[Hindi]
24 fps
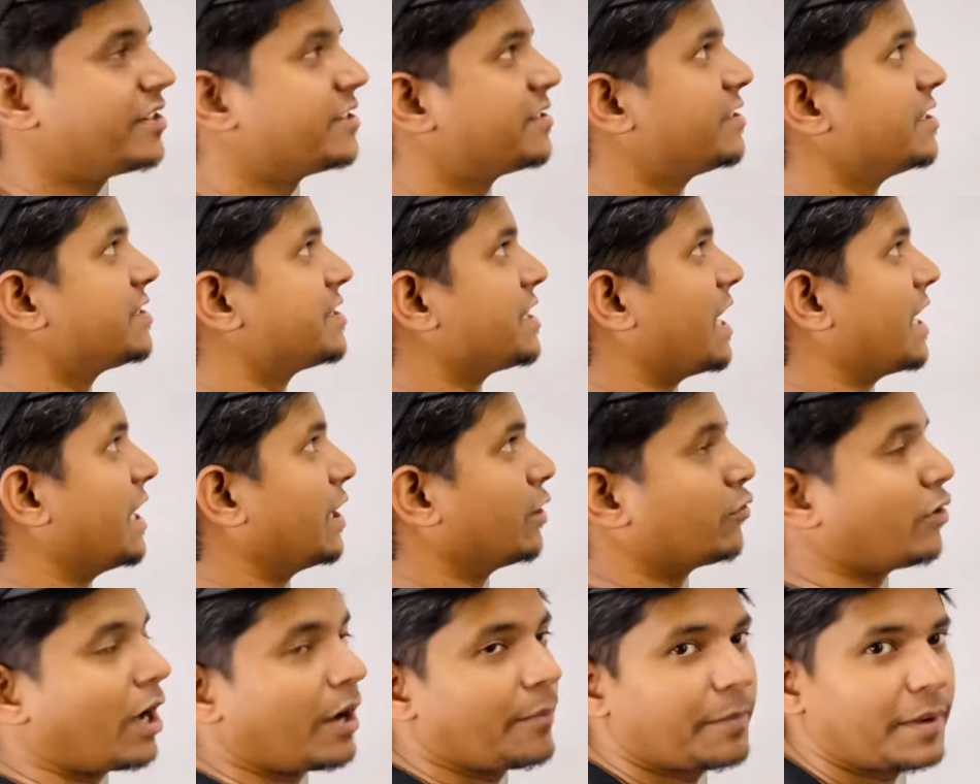फिर से चाहिए
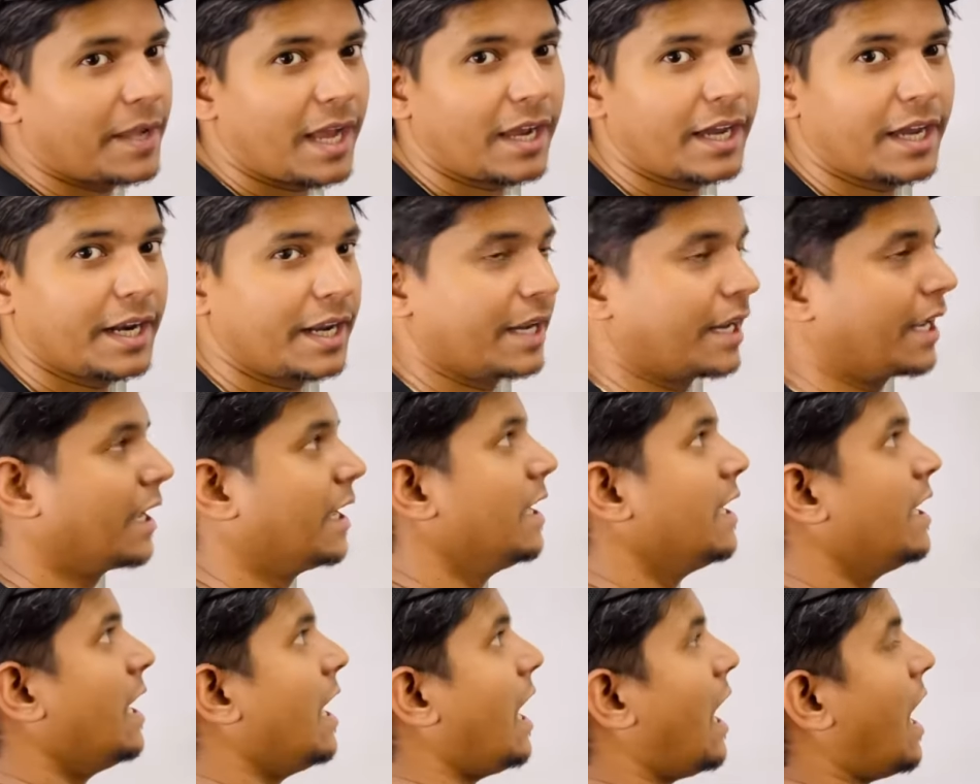तो हम क्या करेंगे
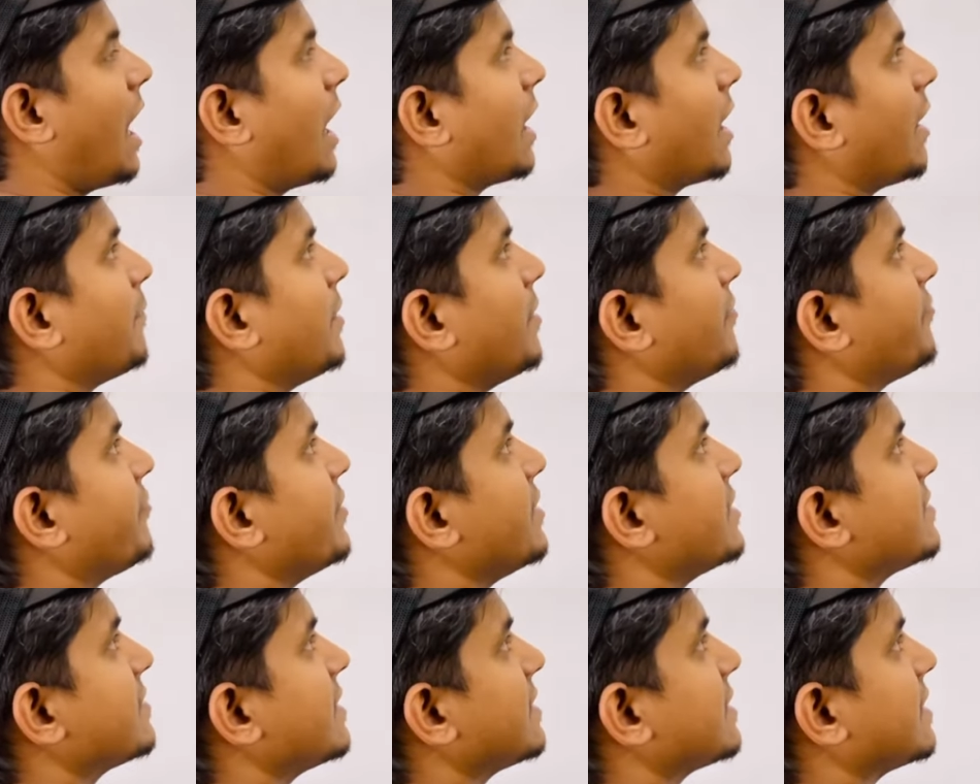अगर हमने
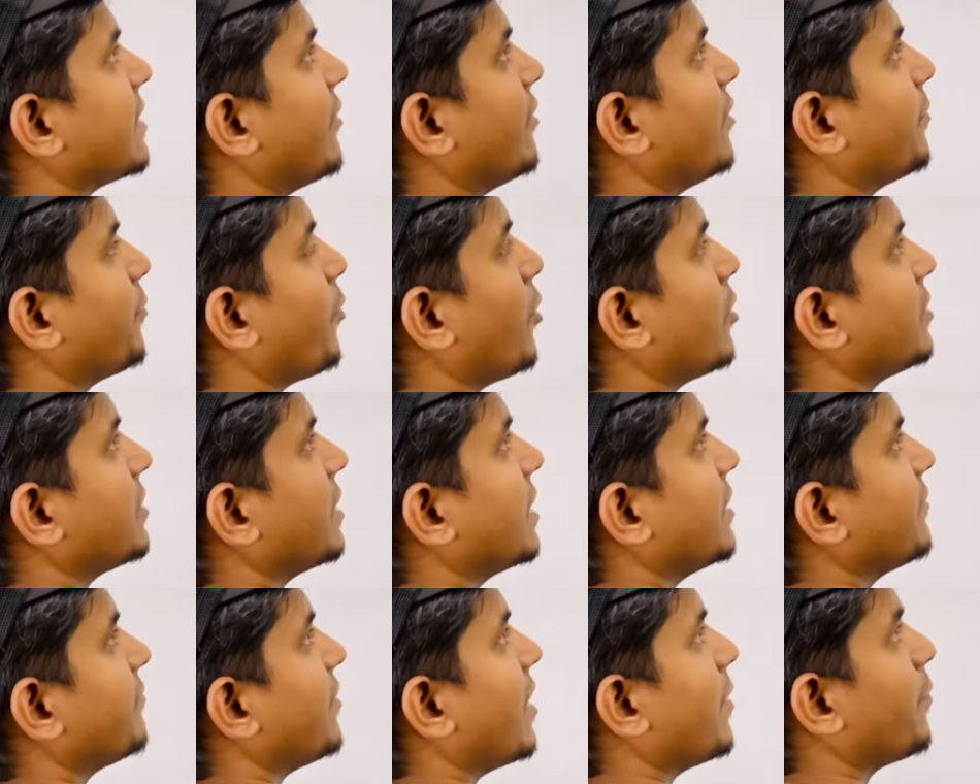फिर से
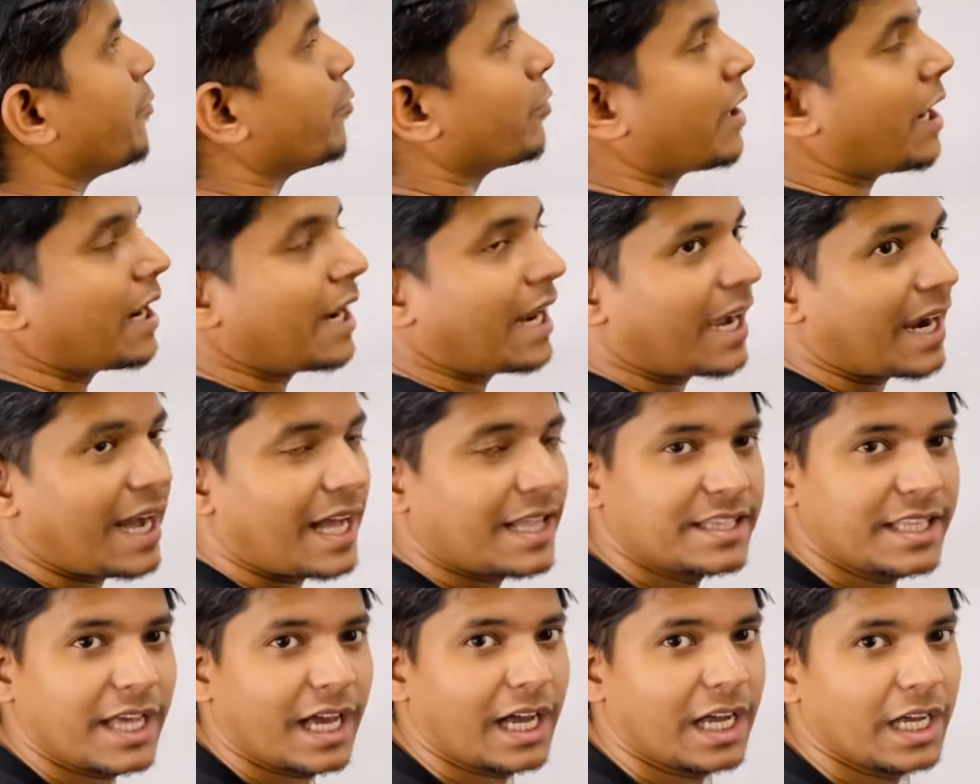7.35 पूरा लगा
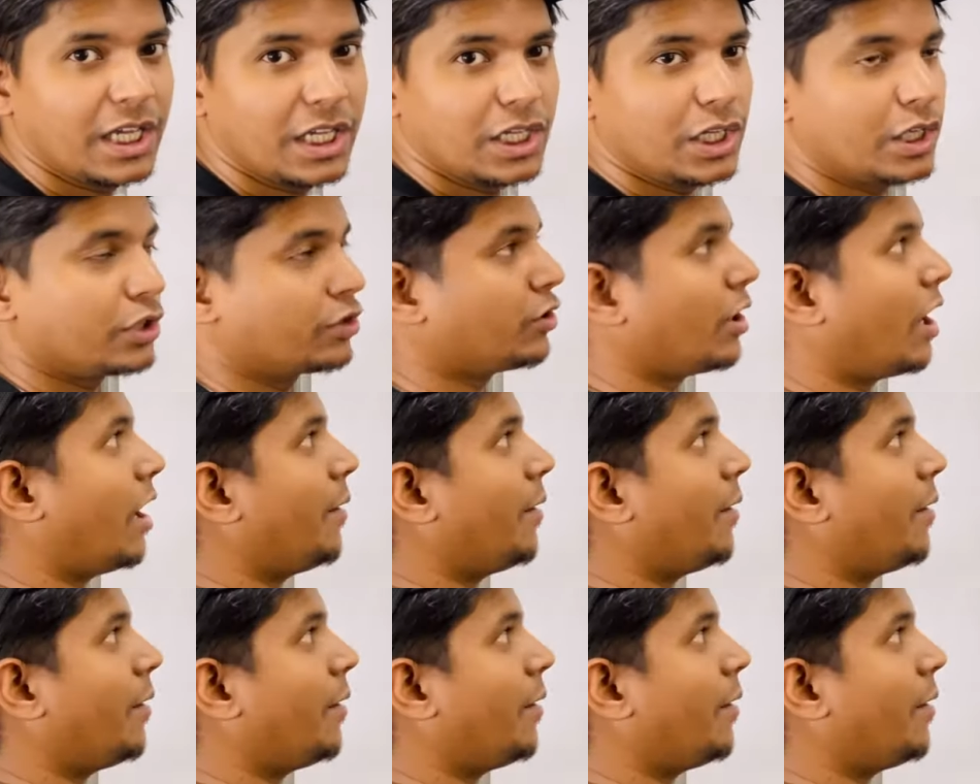दिया तो